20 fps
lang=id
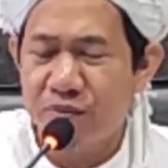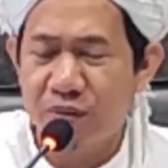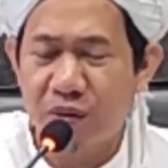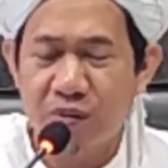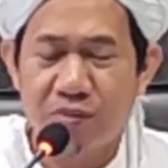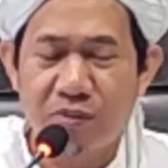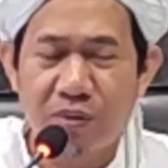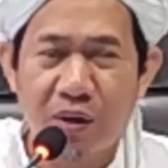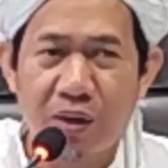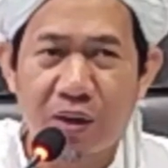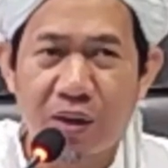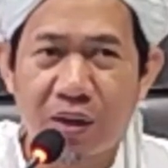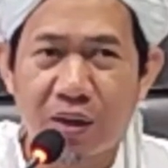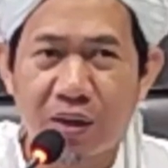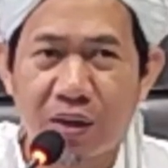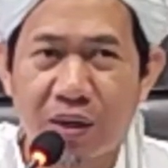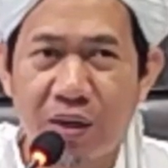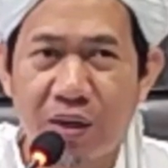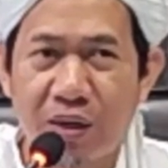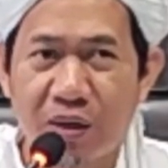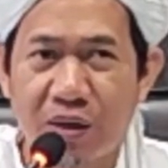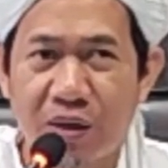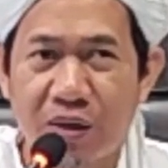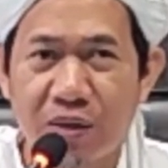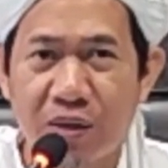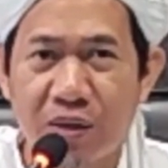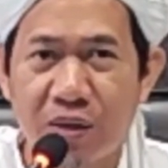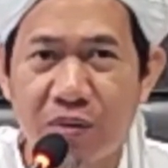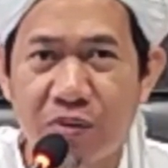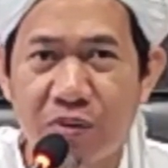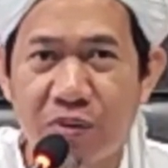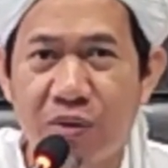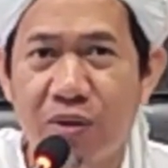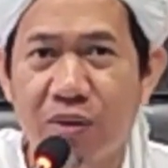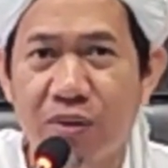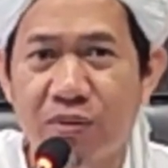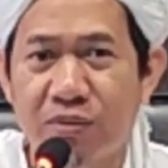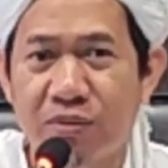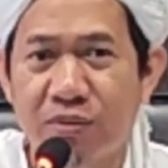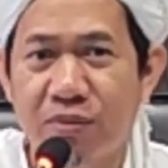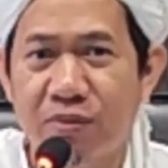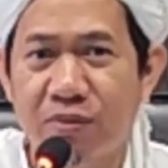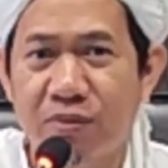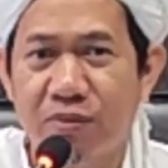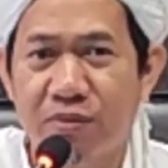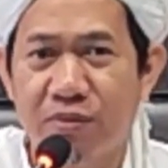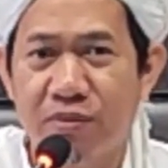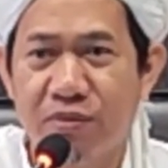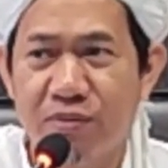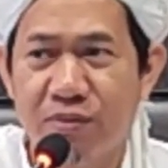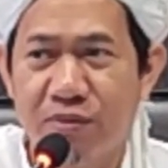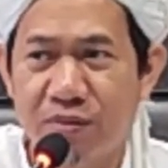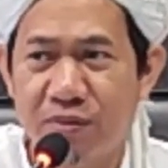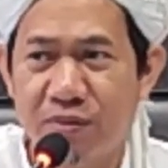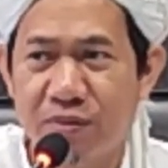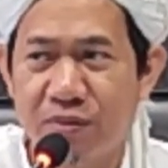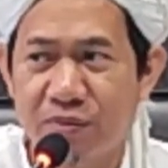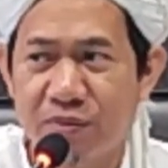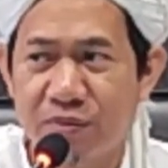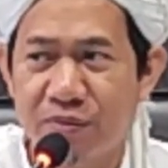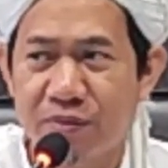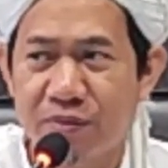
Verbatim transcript: berbagai kalangan ilmuwan hmm.